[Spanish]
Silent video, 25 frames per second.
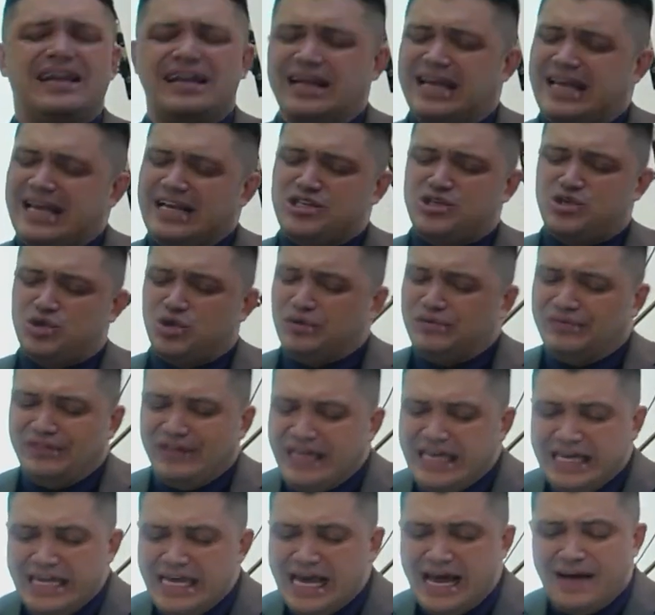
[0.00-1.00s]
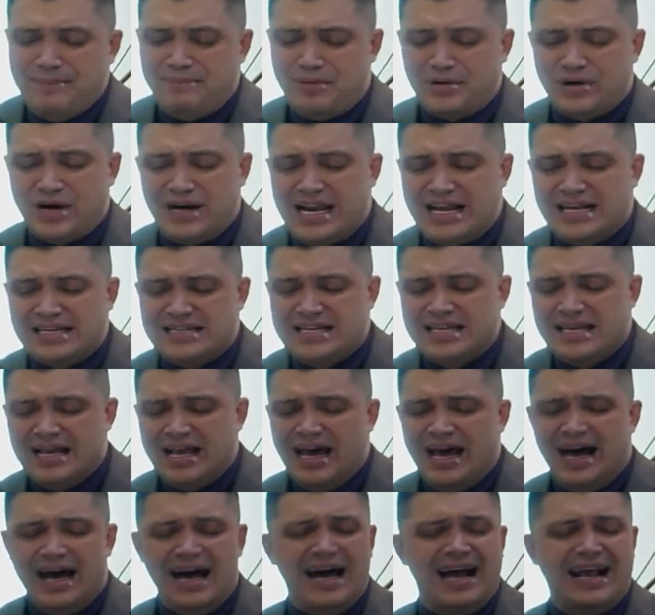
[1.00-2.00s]
que subía por las
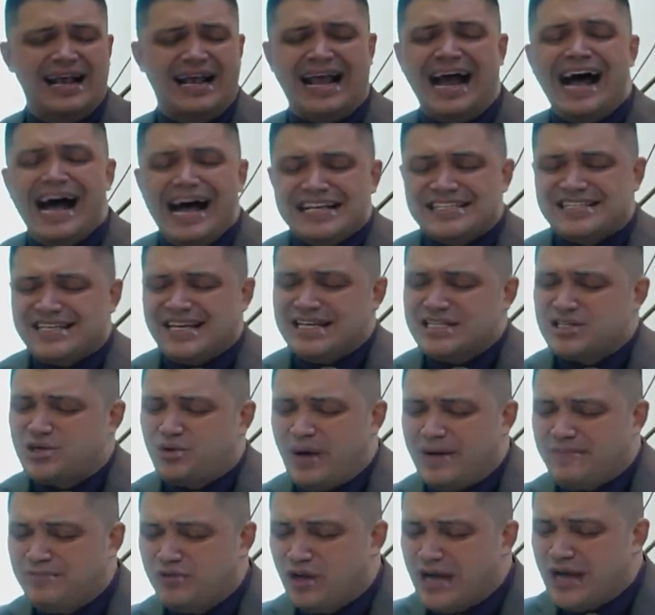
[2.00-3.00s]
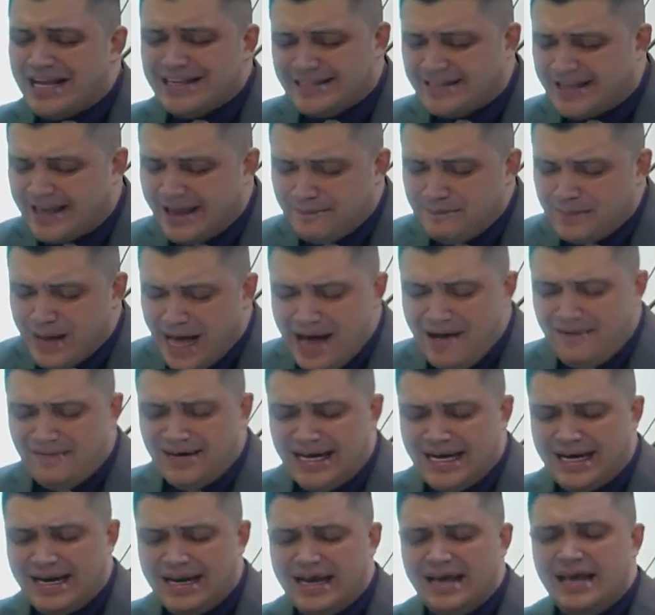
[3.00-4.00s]
ah, casas cuando las
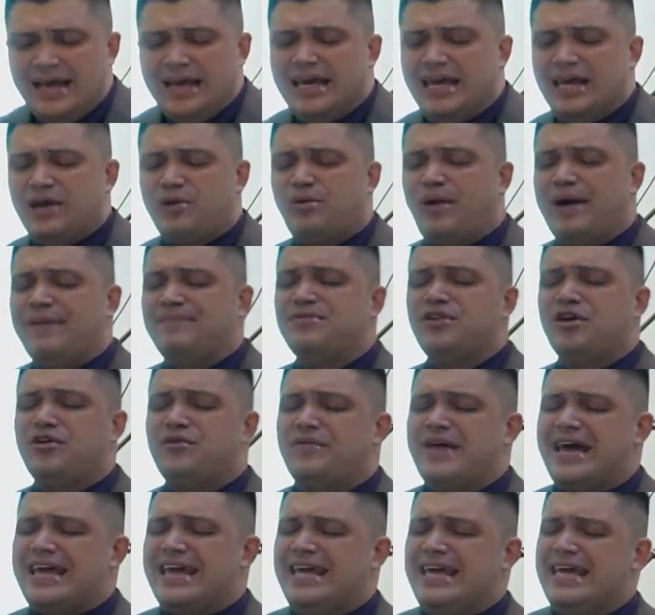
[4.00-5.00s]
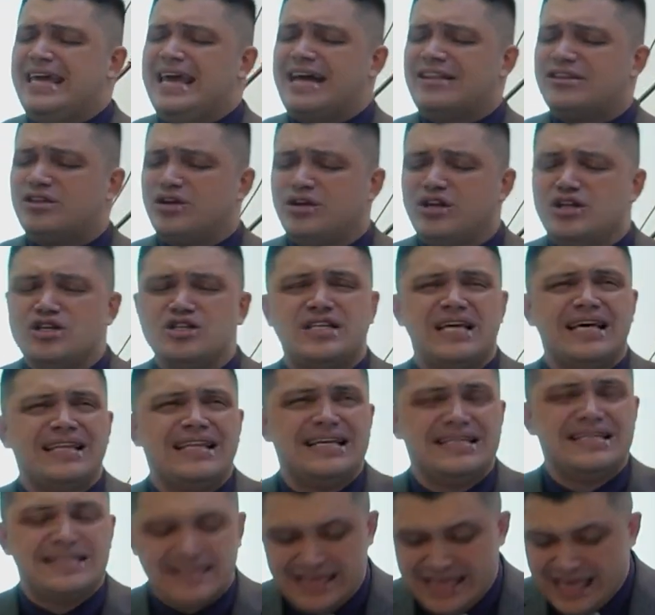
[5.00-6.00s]
quemaban y cuando veía todo ese
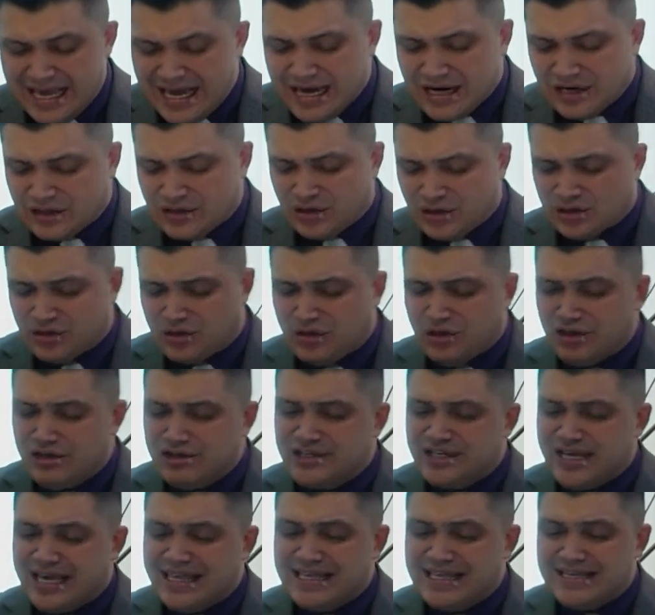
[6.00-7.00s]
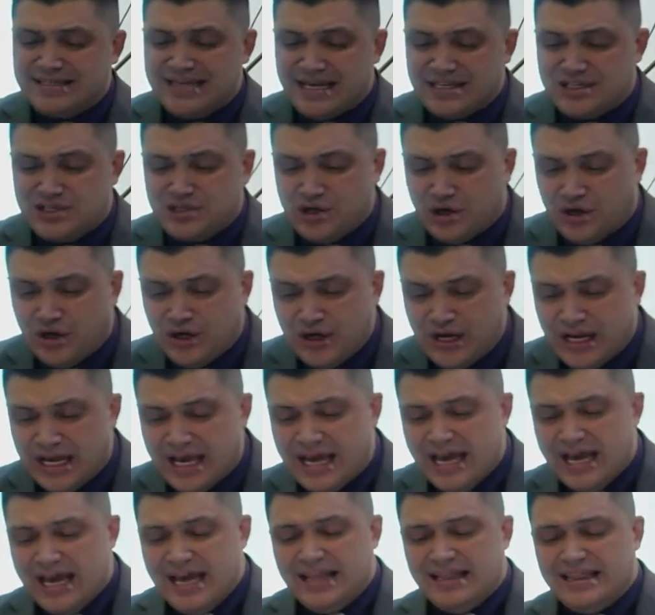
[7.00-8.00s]
desierto, todo ese desazón,
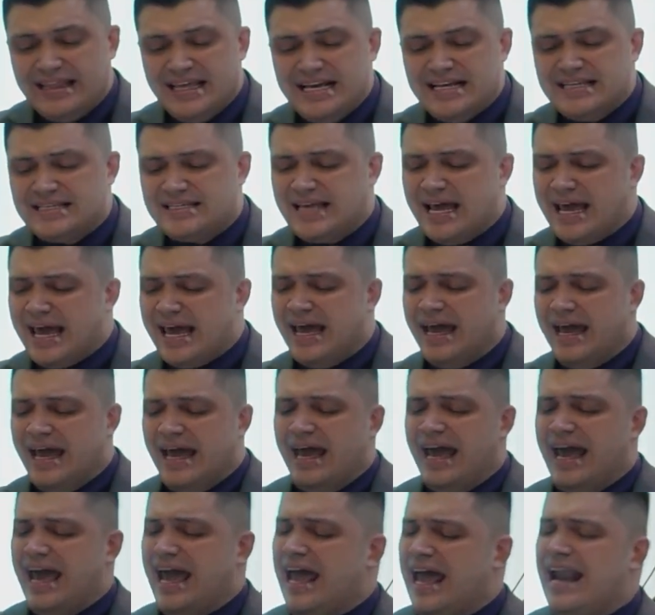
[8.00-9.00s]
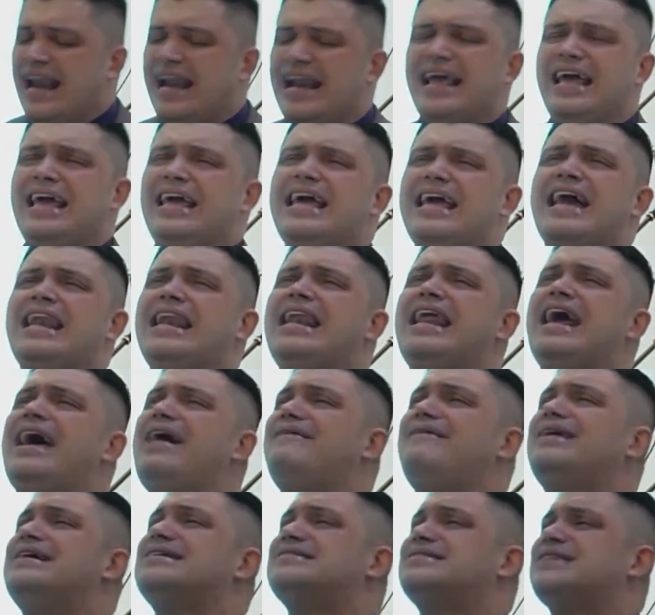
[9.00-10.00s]
dice, él y
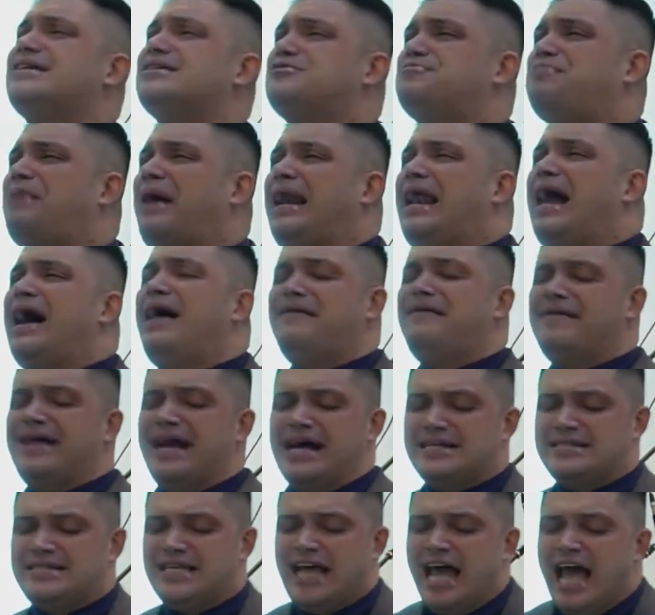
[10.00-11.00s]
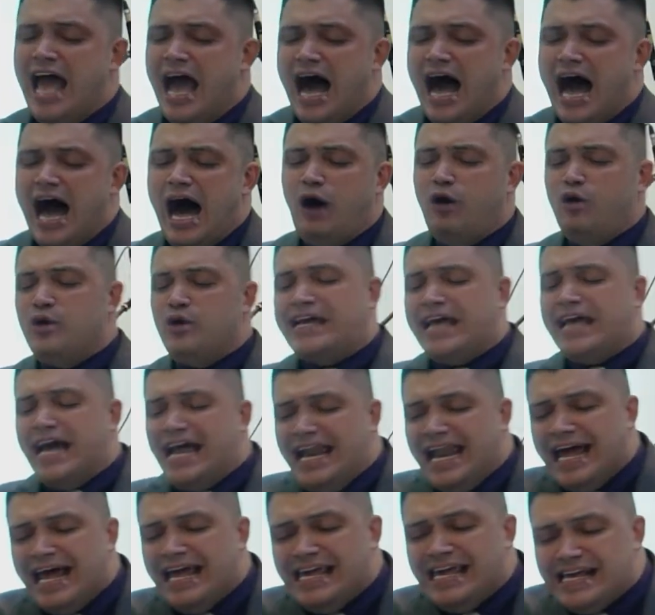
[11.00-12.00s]
eleva estas palabras palabras, aunque
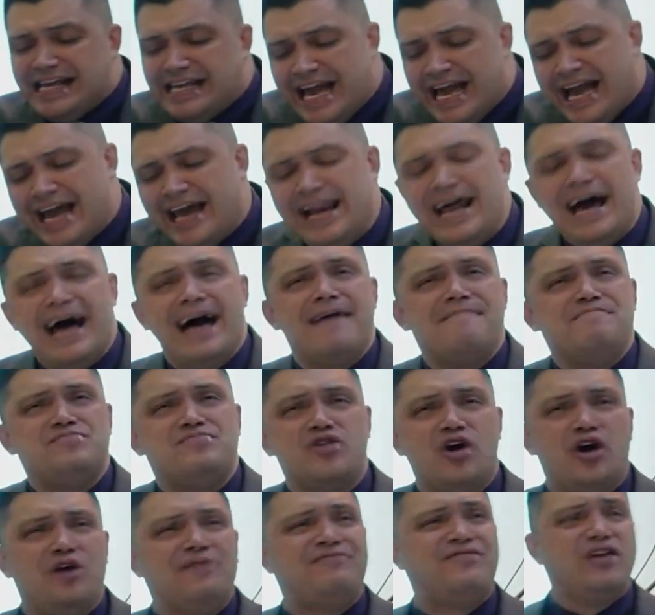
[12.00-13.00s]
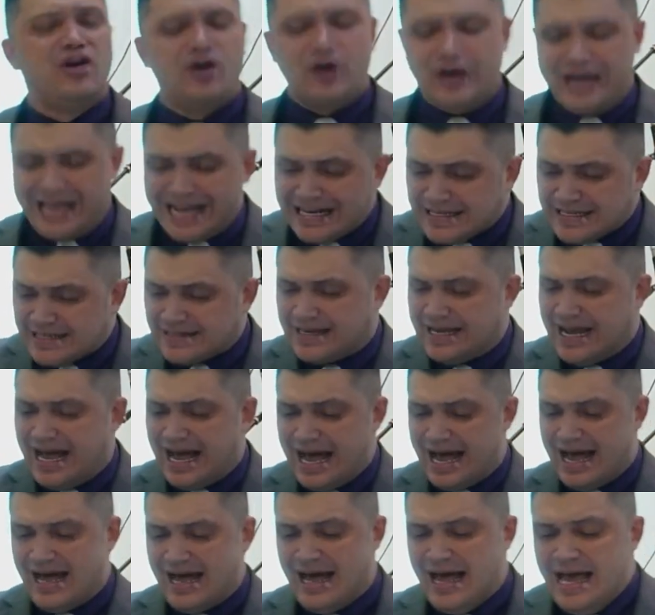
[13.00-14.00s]
la higuera no
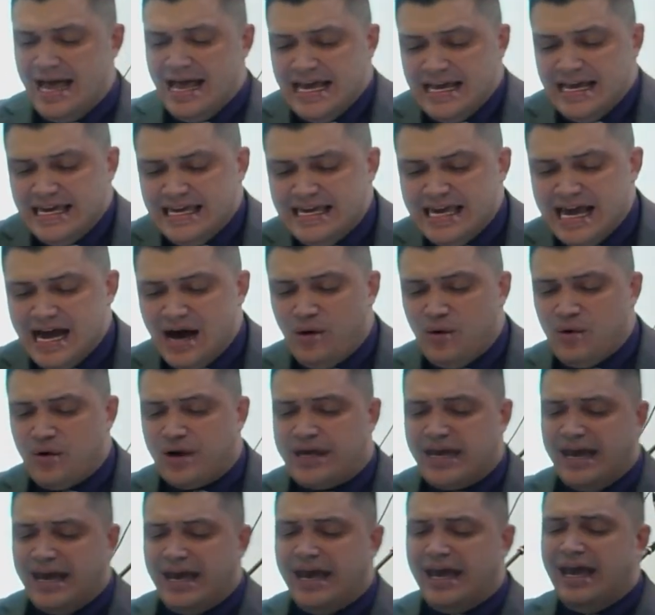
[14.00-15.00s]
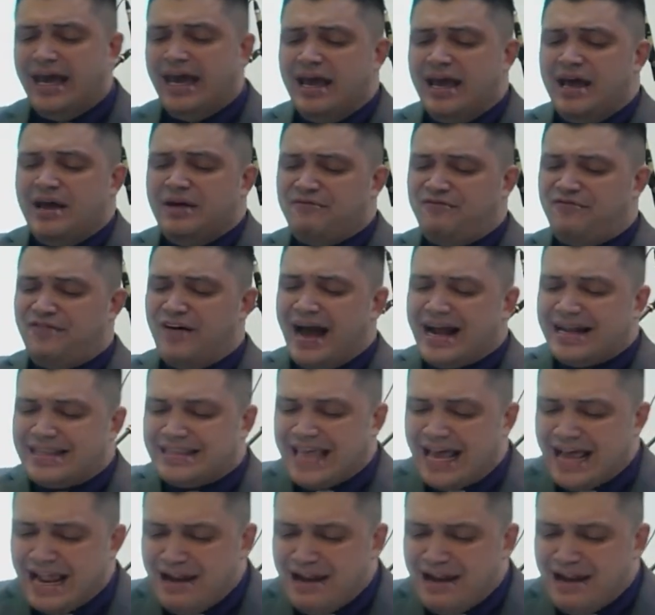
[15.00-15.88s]
florezca y aunque falte el